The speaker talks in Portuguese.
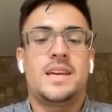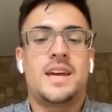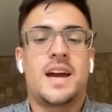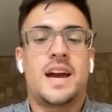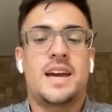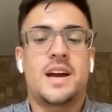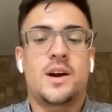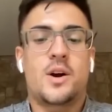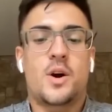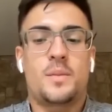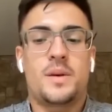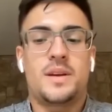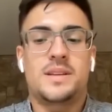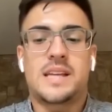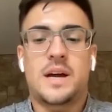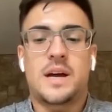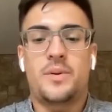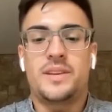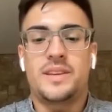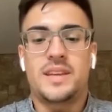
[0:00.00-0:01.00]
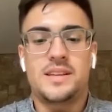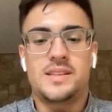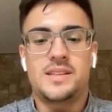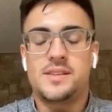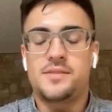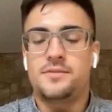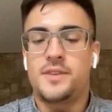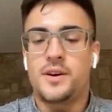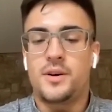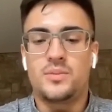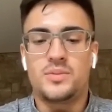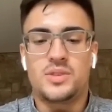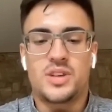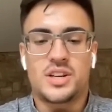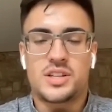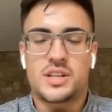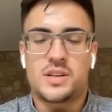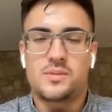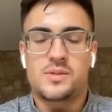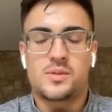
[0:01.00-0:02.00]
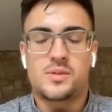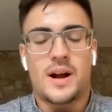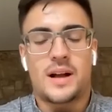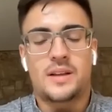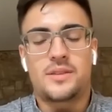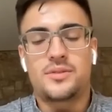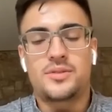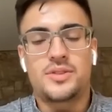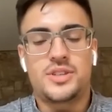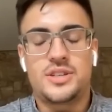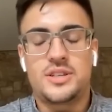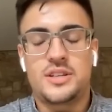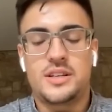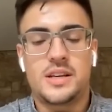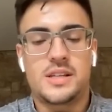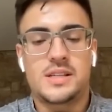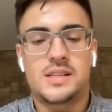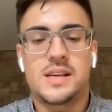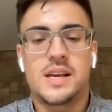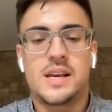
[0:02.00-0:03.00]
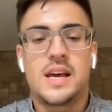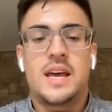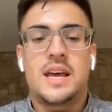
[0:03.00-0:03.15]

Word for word: e aí ia começar um intensivão de acho que uns quatro dias